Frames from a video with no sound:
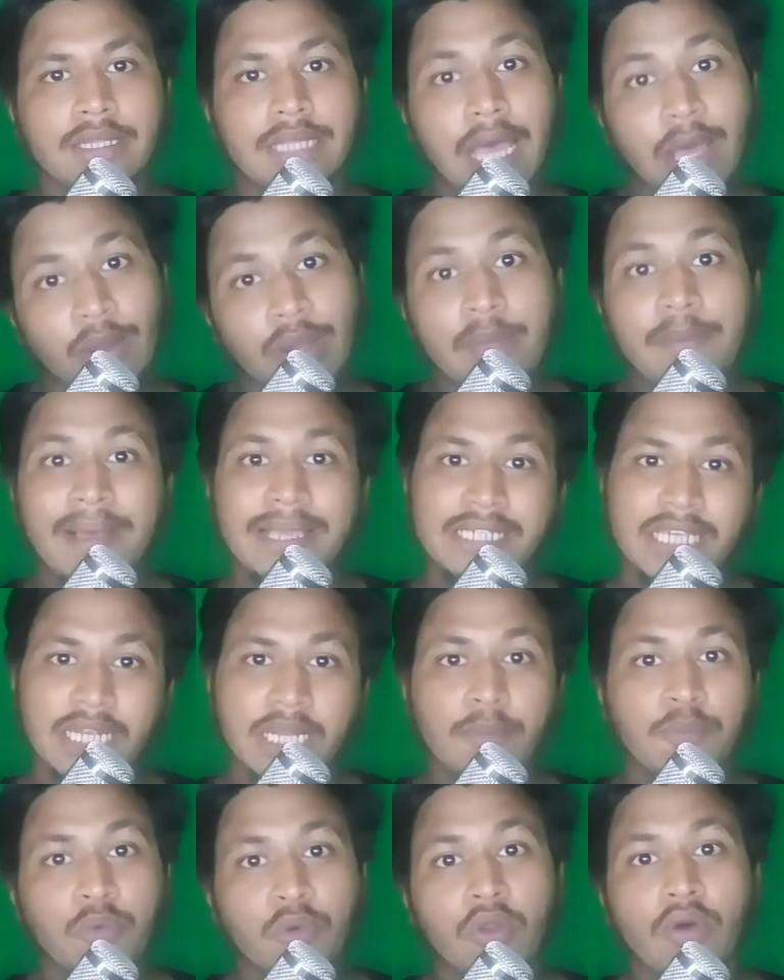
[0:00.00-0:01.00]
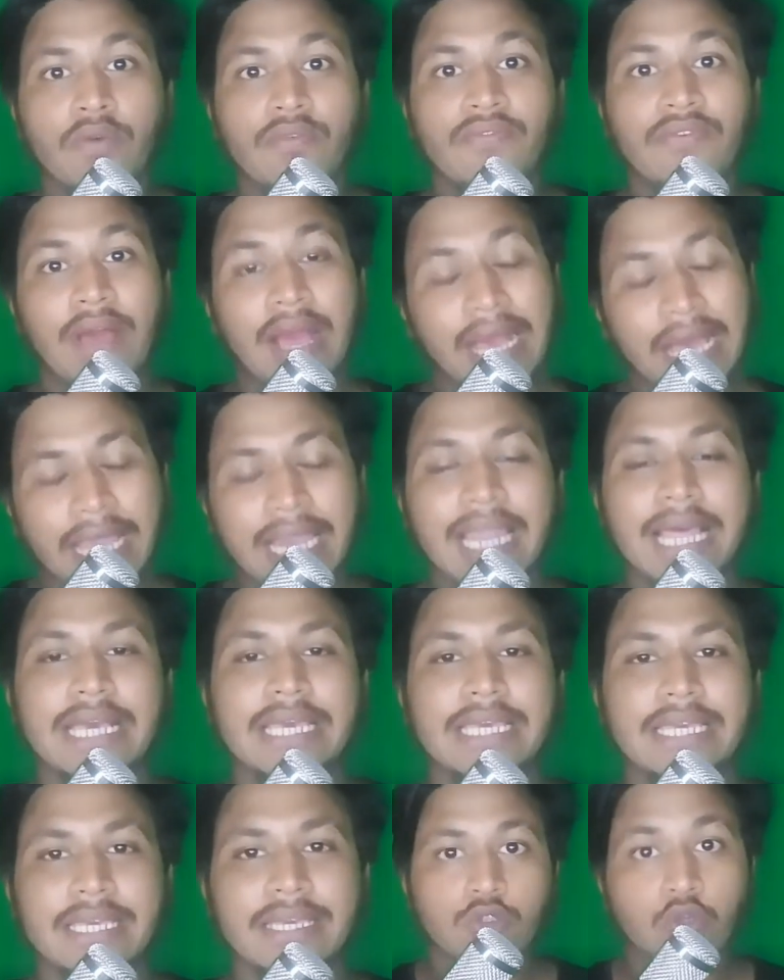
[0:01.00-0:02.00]
তাহলে বাসাটা পুরো ফাঁকা
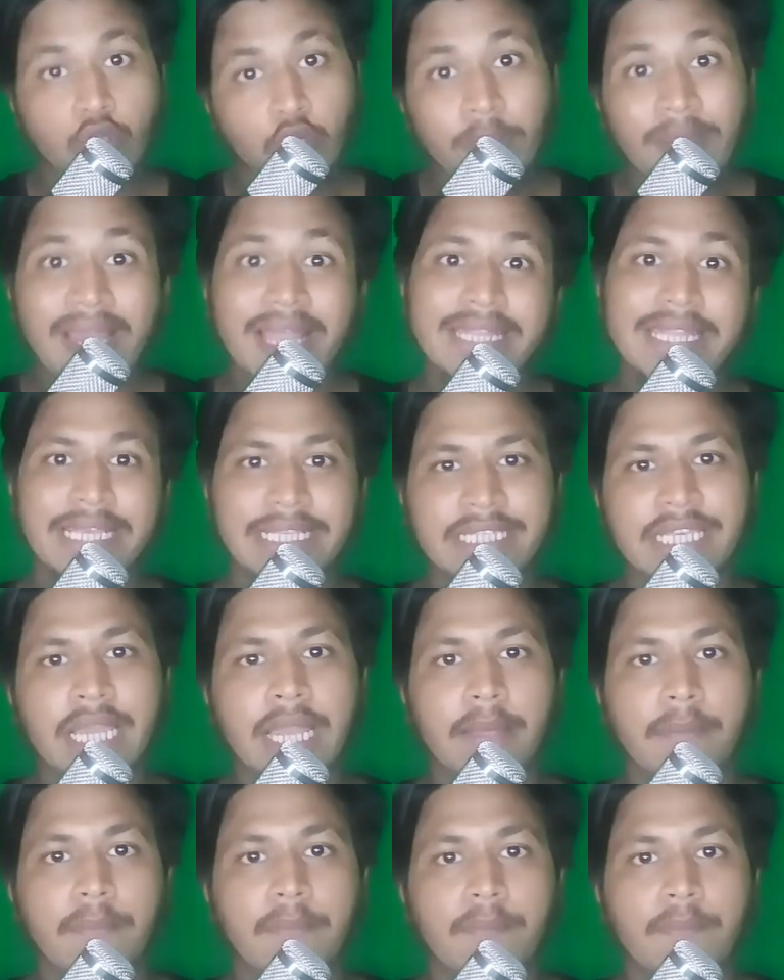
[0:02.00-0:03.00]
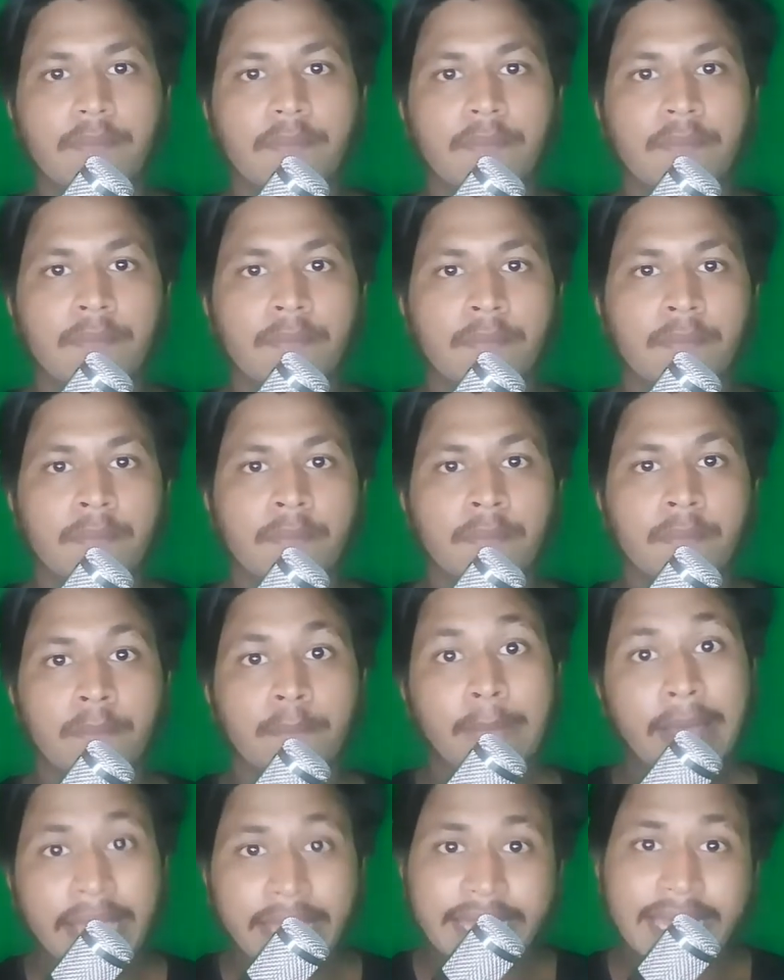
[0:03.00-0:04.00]
লাগে ছোটোবেলা দেখছিলাম
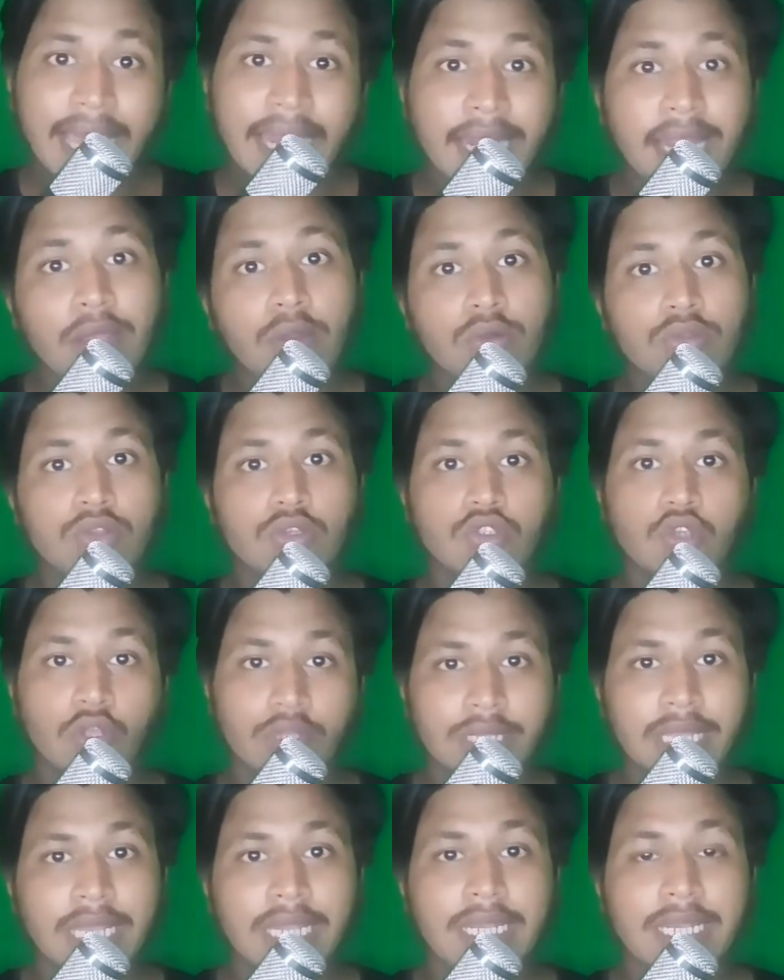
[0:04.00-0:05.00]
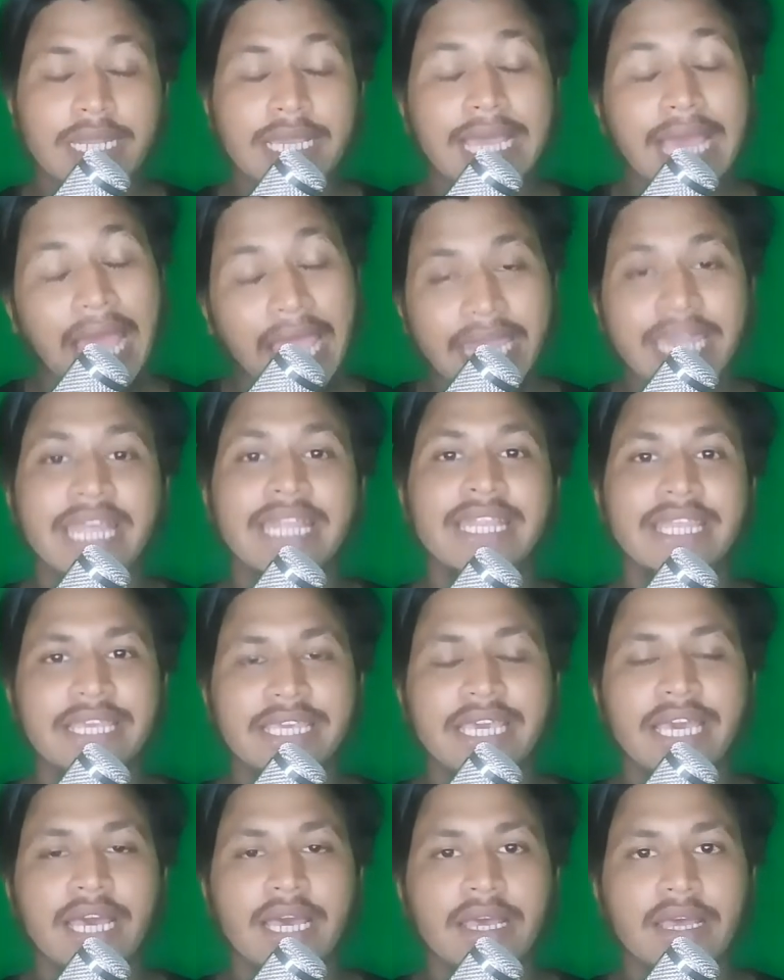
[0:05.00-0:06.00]
মায়ে কান্না করতো সন্তান খায় না
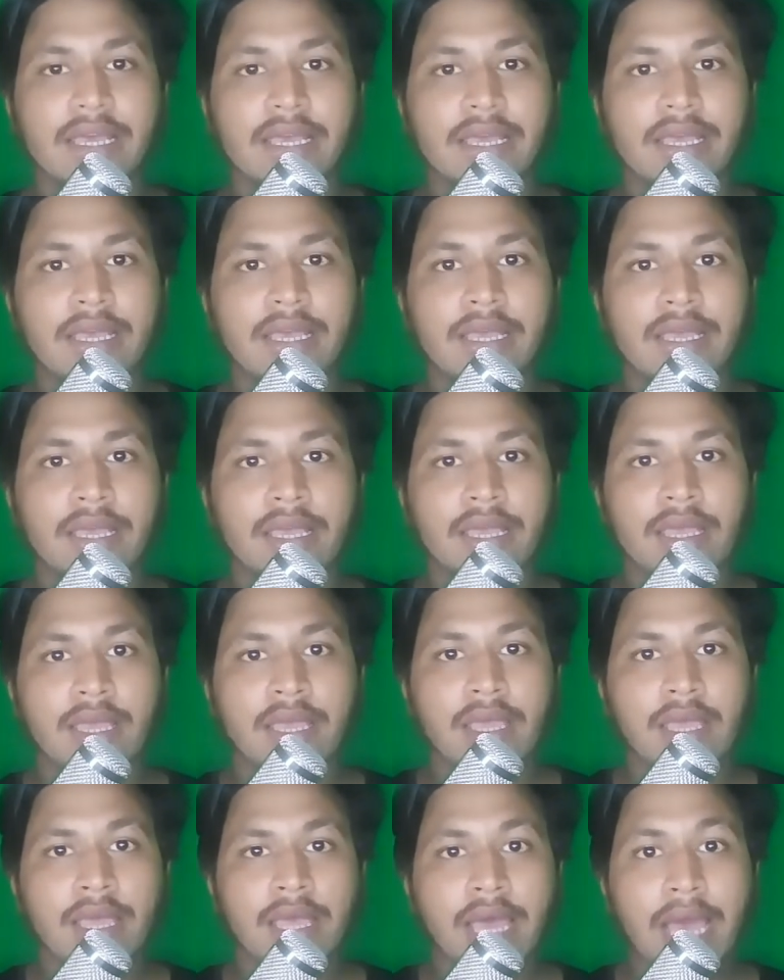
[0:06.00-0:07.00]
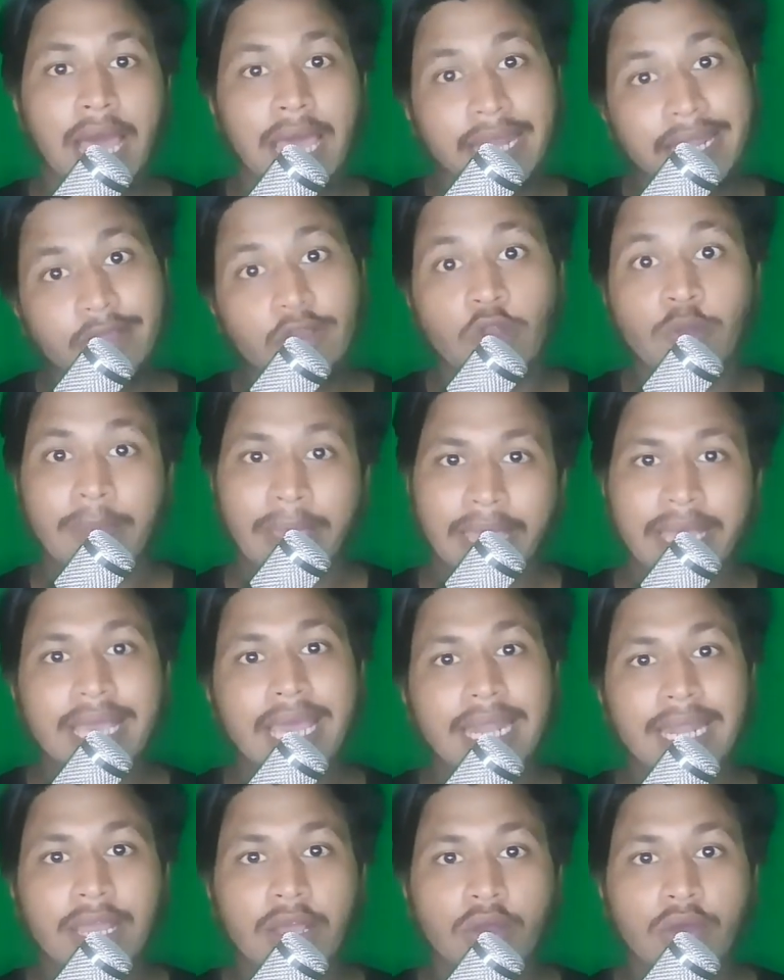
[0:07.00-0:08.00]
দেখিয়া আর এখন মায়ে
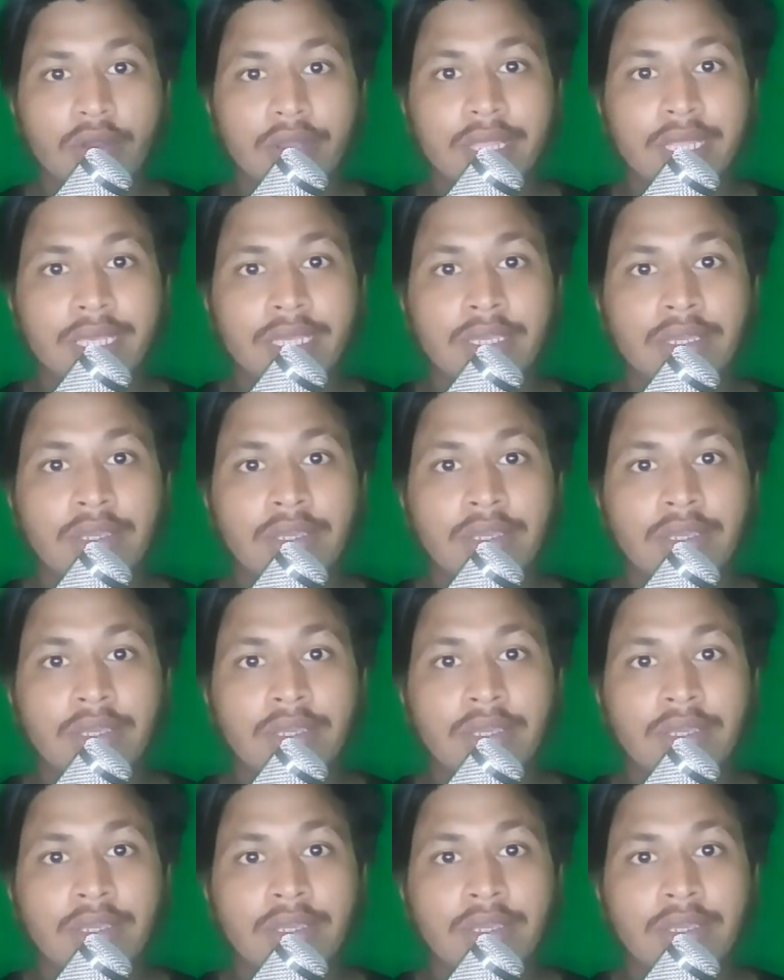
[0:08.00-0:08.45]
কান্না করে